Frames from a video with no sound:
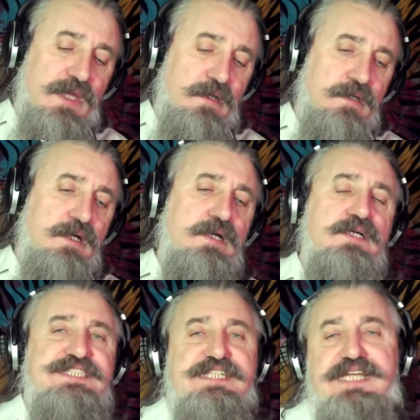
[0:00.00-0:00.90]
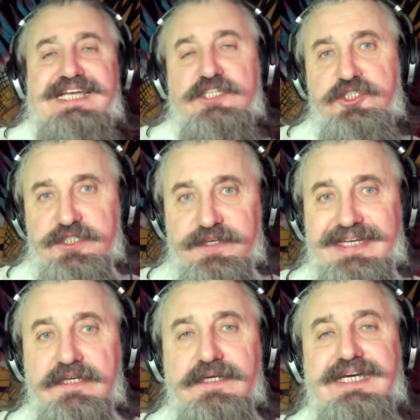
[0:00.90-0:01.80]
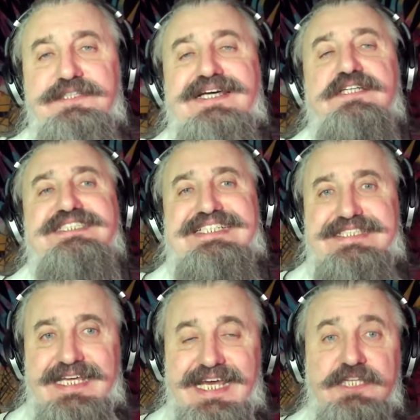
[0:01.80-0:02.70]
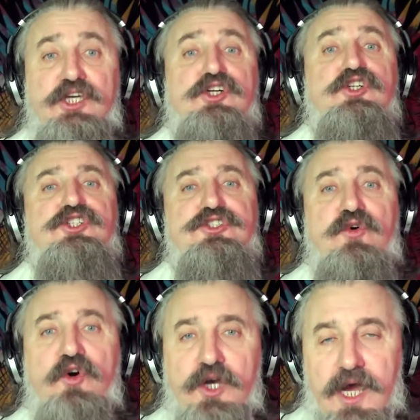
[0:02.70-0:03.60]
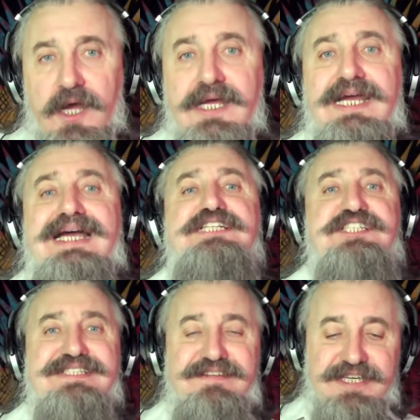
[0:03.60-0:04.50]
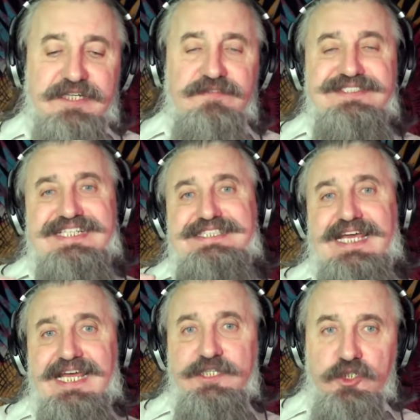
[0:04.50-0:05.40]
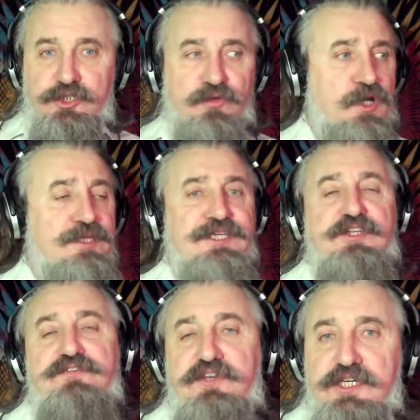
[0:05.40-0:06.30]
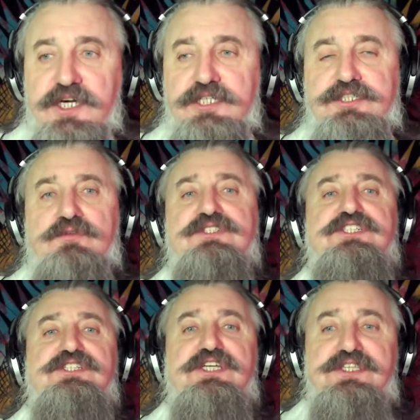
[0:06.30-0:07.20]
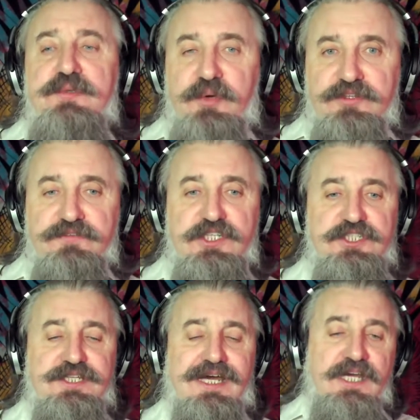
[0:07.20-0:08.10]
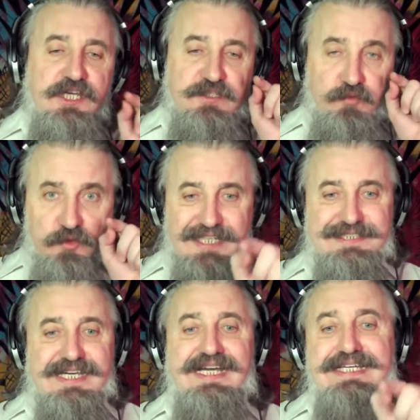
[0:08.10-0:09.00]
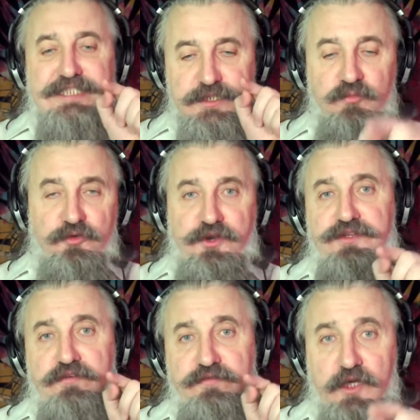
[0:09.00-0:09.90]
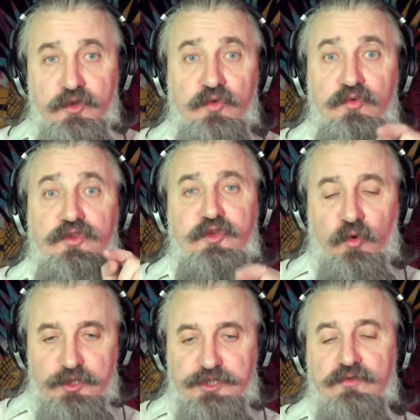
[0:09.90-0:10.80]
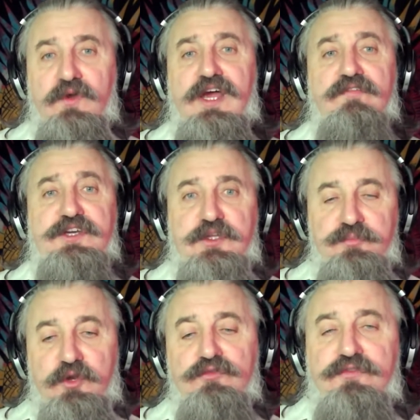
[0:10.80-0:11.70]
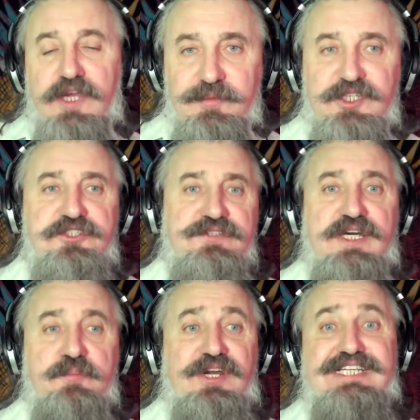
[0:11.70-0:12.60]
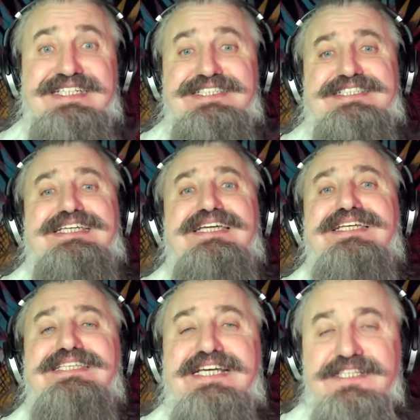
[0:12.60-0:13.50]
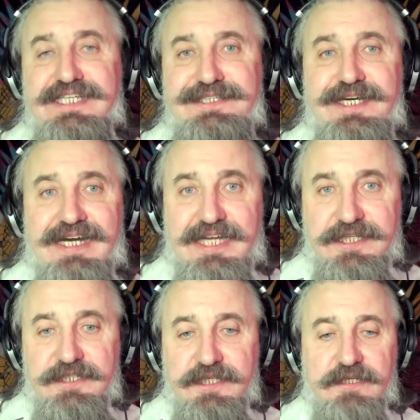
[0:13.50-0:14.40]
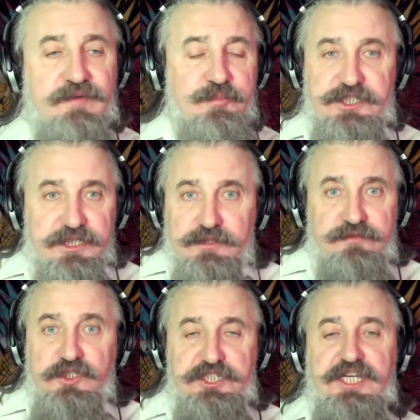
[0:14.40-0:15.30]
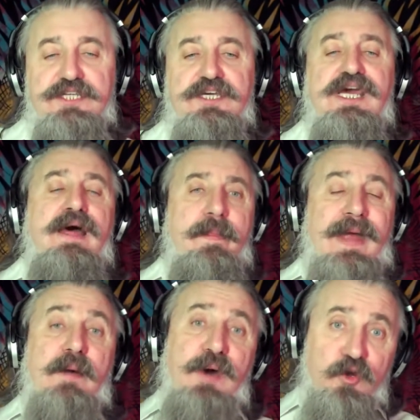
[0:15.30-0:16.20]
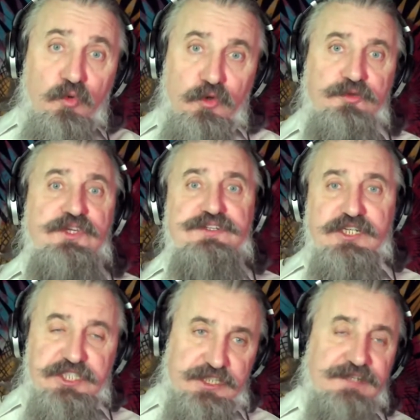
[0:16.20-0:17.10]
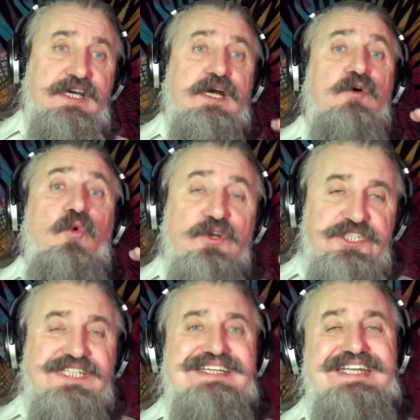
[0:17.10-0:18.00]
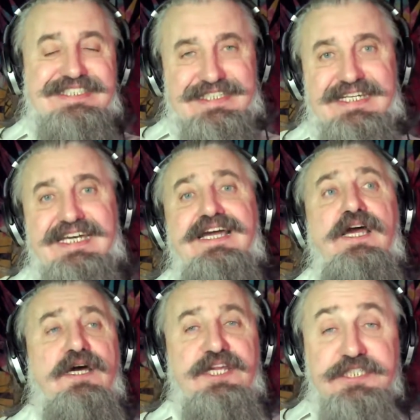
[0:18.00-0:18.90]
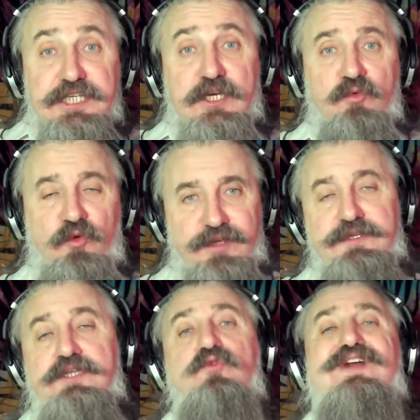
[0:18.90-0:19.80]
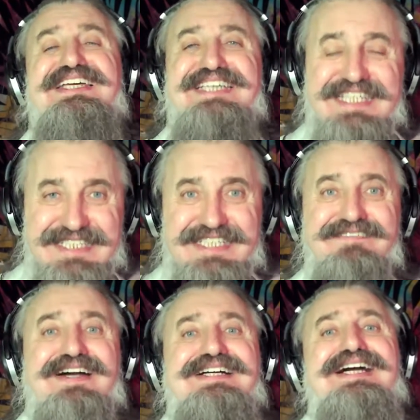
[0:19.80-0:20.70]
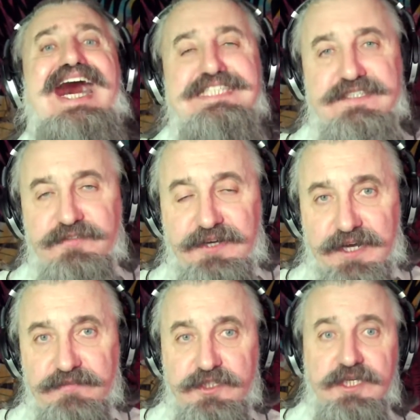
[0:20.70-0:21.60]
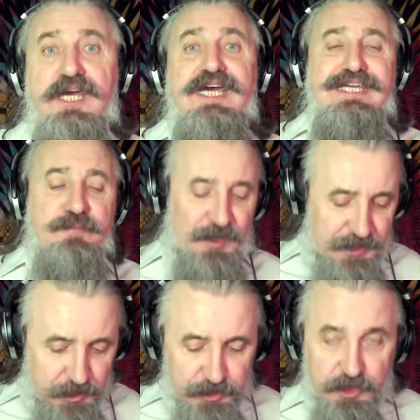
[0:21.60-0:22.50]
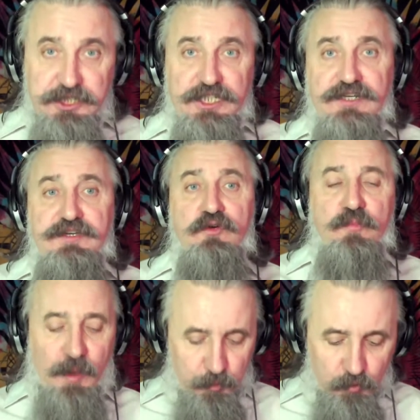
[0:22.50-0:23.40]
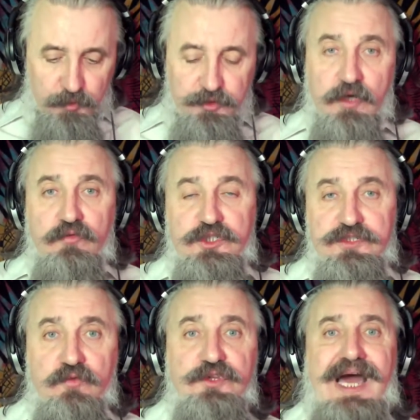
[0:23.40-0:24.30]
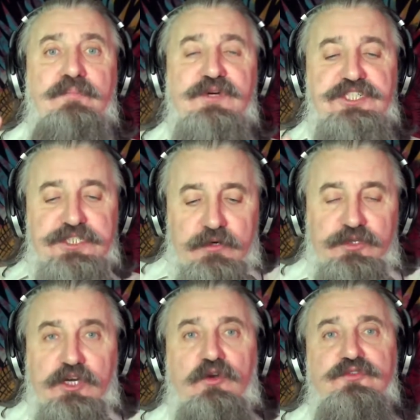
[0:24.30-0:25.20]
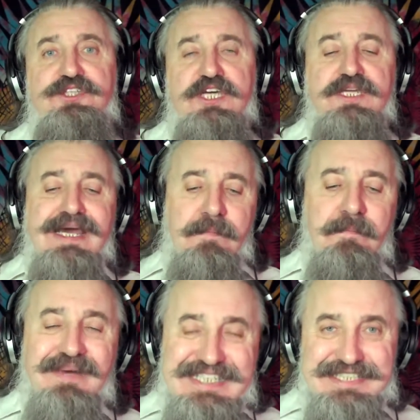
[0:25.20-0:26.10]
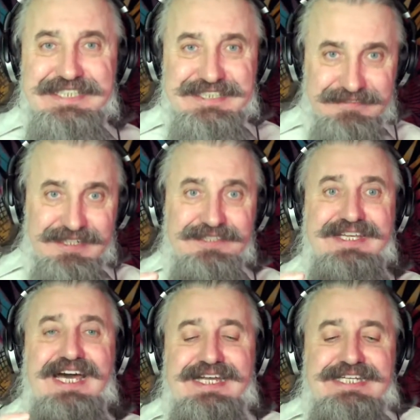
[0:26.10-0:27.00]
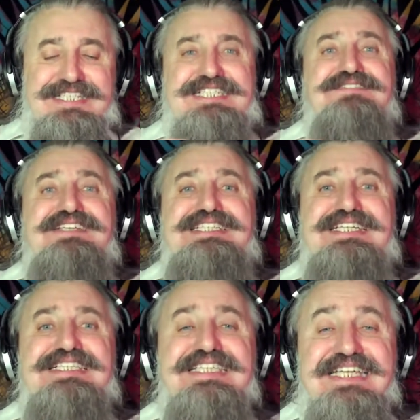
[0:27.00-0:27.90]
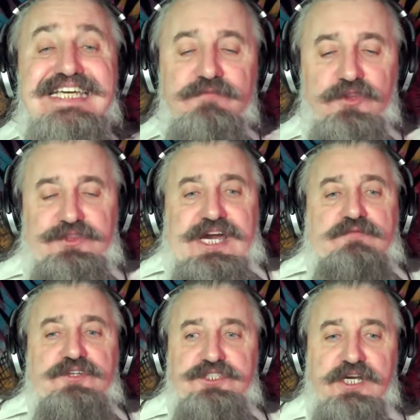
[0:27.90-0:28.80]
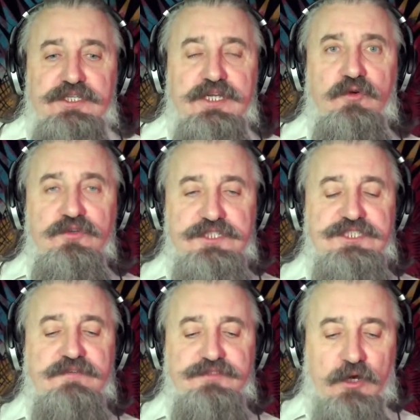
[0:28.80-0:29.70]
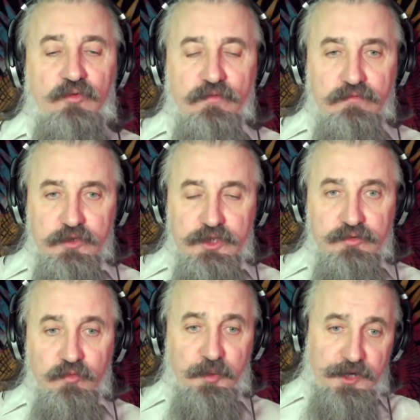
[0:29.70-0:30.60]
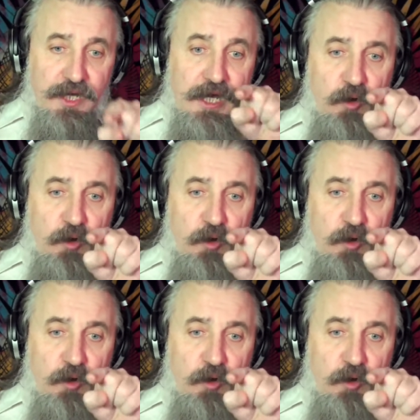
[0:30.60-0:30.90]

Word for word: э, состояние человека – это состояние шока. Человек в состоянии шока не двигается, он сидит неподвижно, его глаза смотрят в одну точку. В этот период времени человек практически не делает дыхательных вообще движений. Наоборот, у этого человека очень резкая, резкий уровень углекислого газа в крови. И подойдите к человеку, попробуйте его живот. Обычно у этих людей мышцы живота сведены вот так вот. Человек находится в таком вот ступоре.